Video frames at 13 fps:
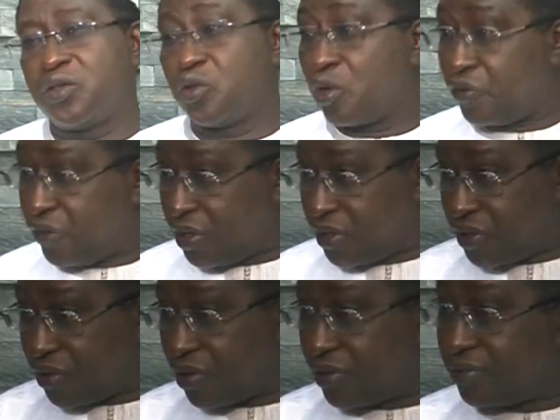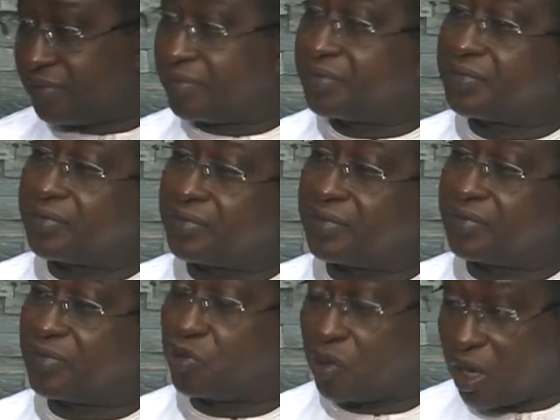Nous le félicitons,
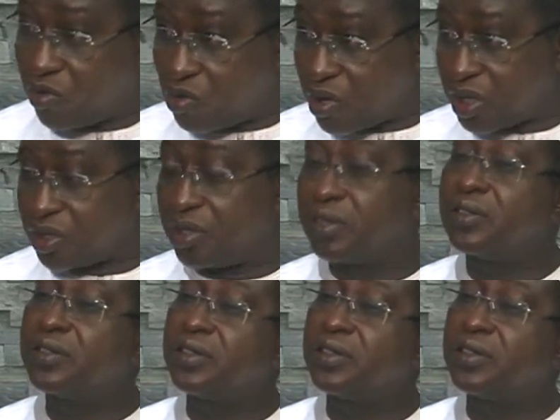nous l'encourageons